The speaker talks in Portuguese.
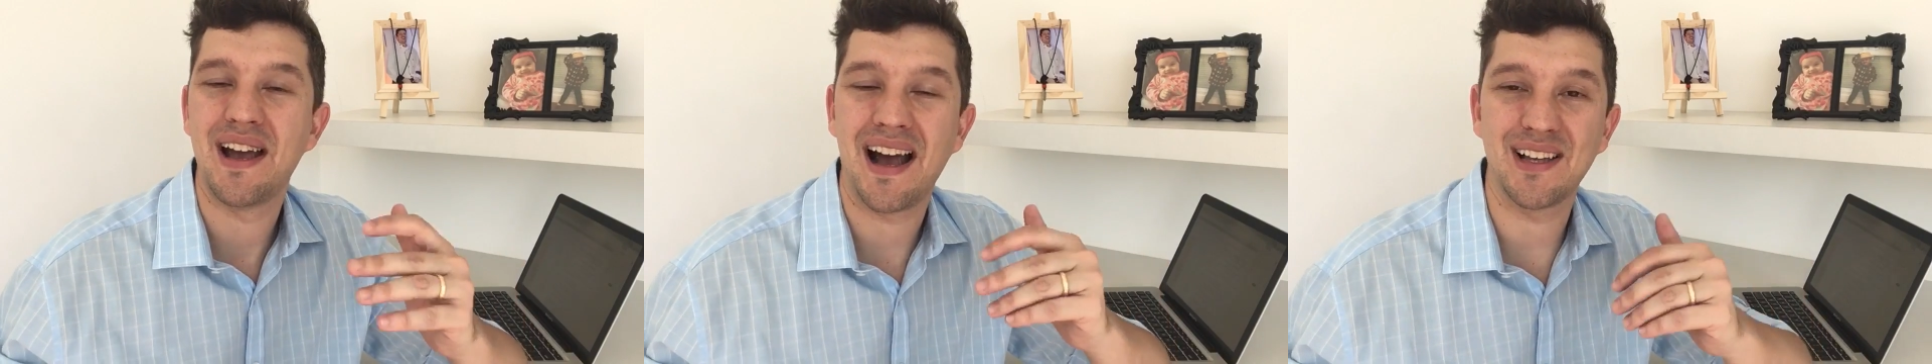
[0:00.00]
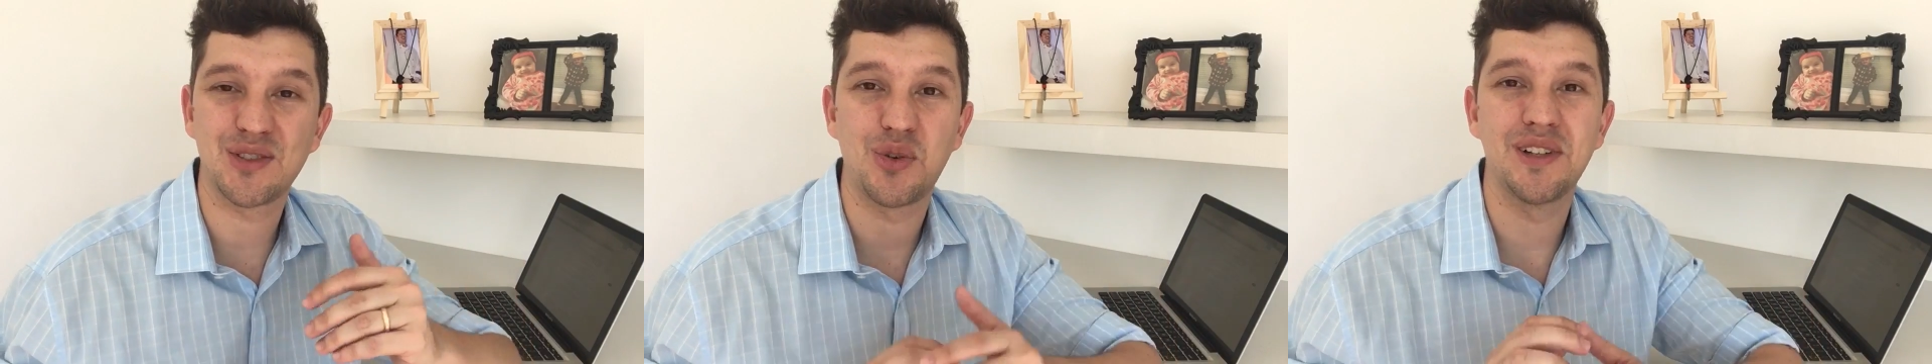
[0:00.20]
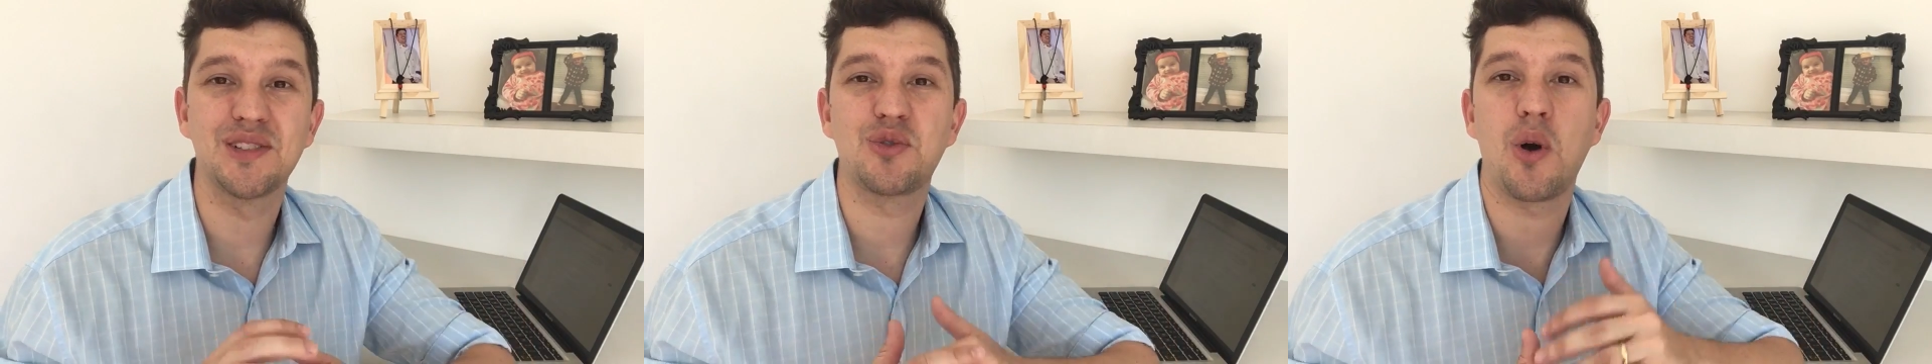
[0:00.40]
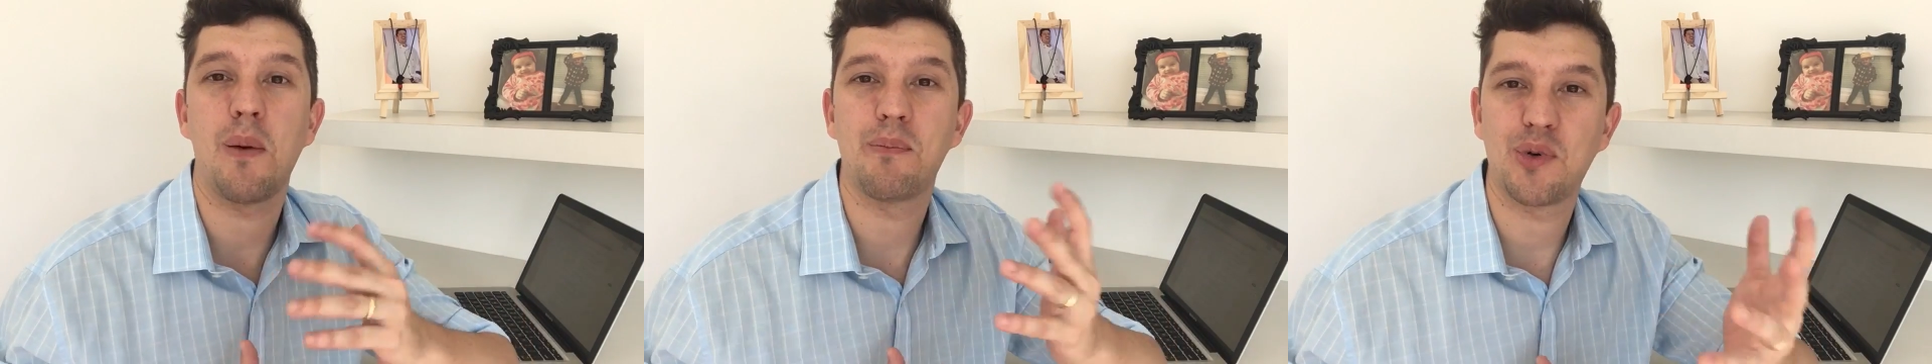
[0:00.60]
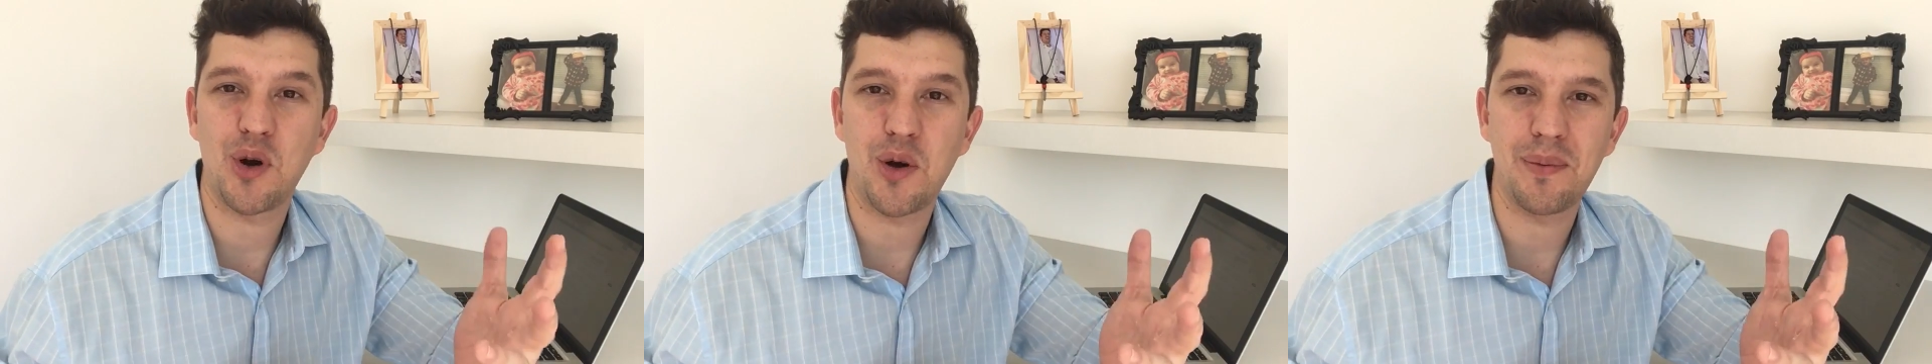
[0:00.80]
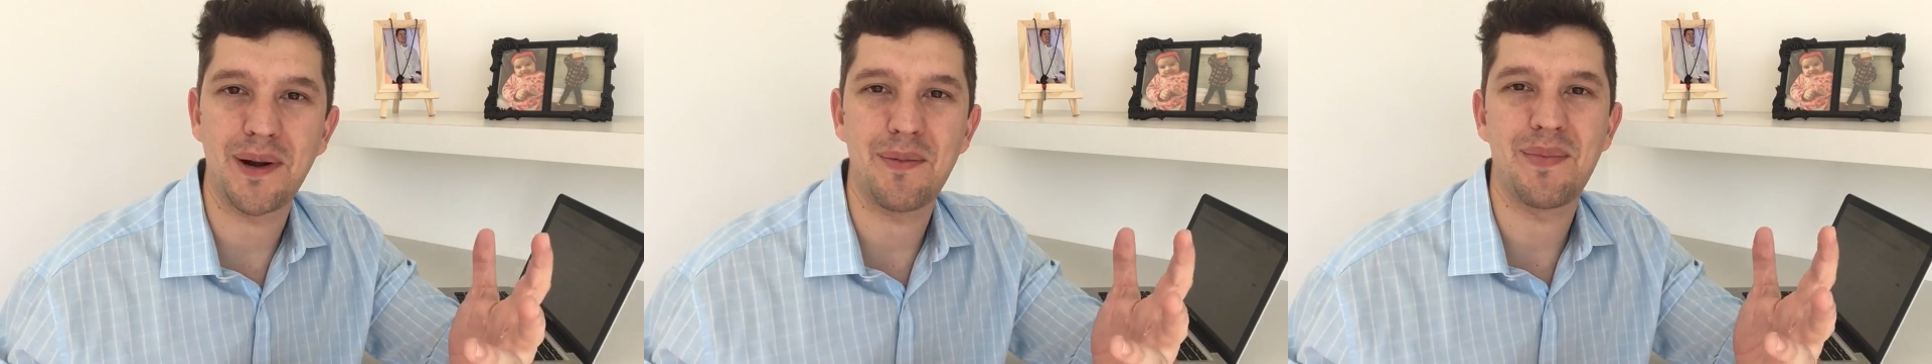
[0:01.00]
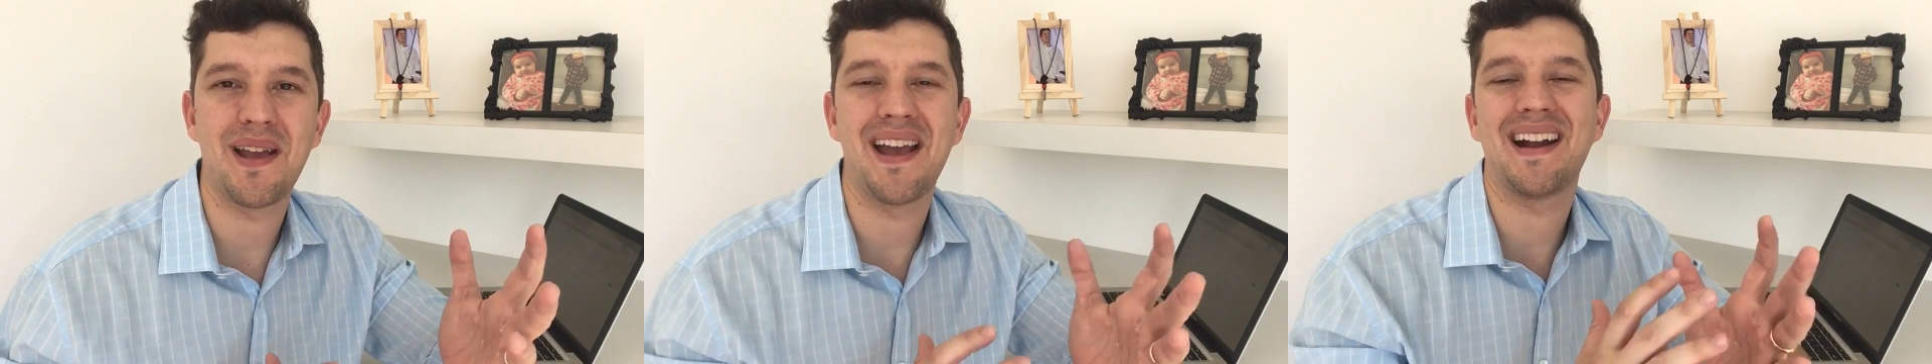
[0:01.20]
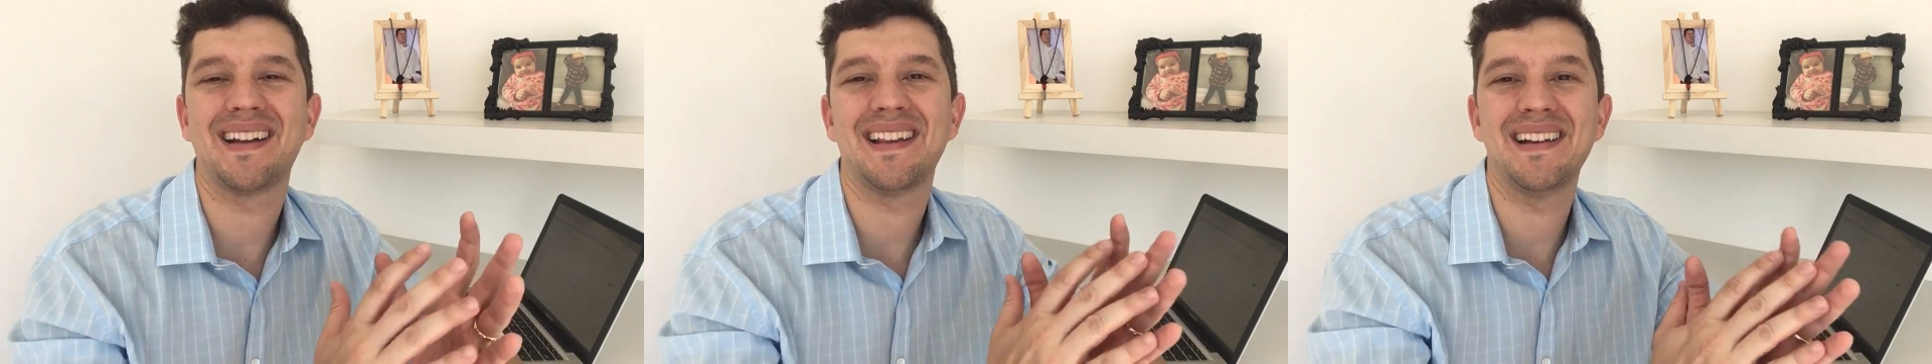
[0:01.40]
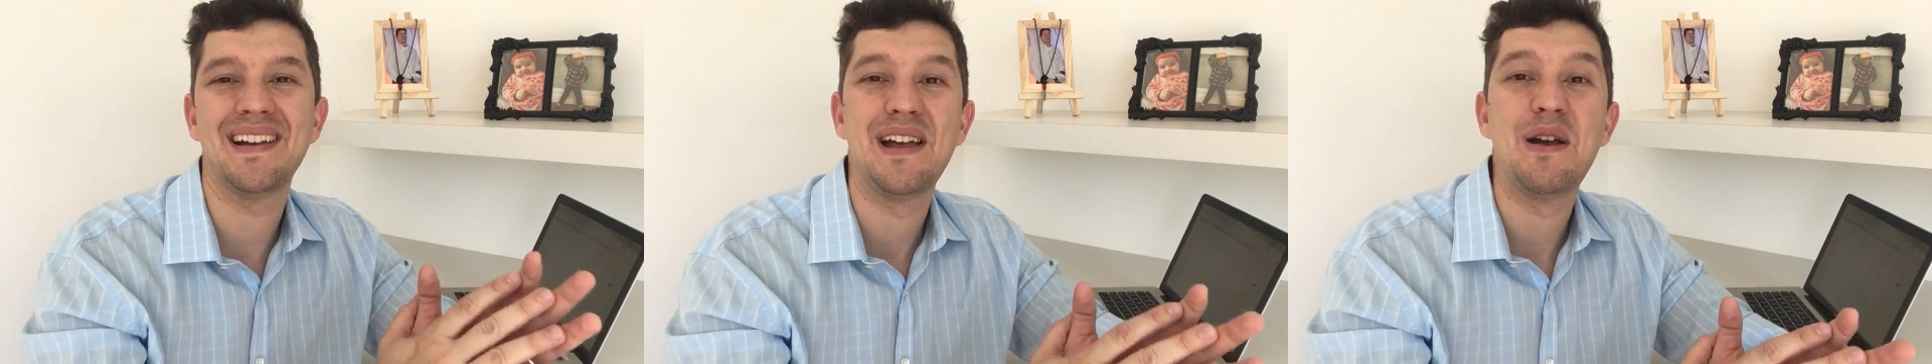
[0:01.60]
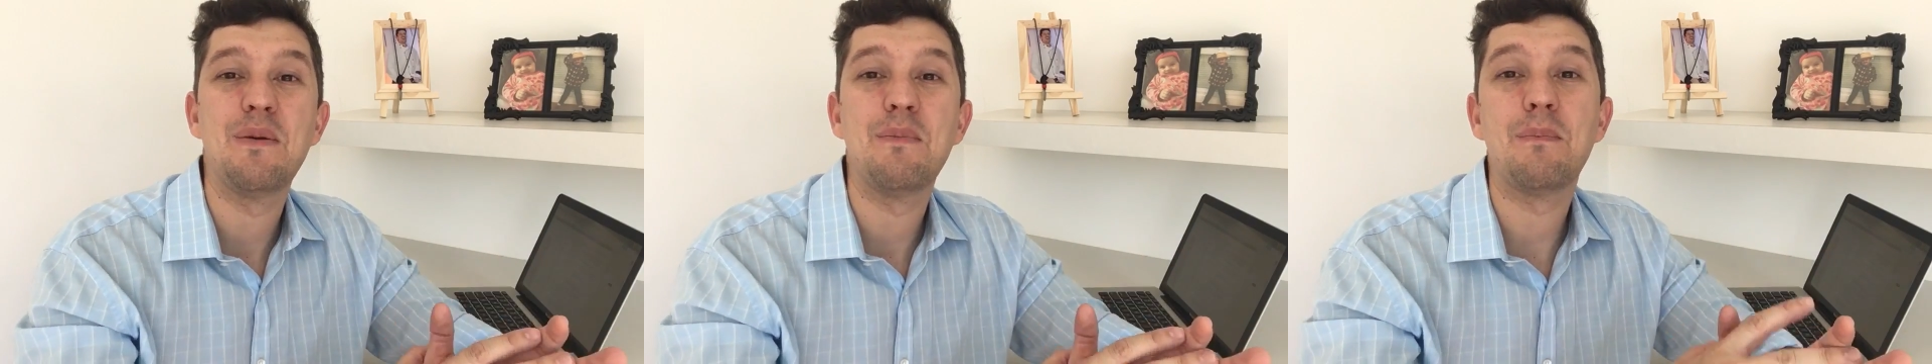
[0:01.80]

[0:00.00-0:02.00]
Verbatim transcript: as coisas com a própria perna,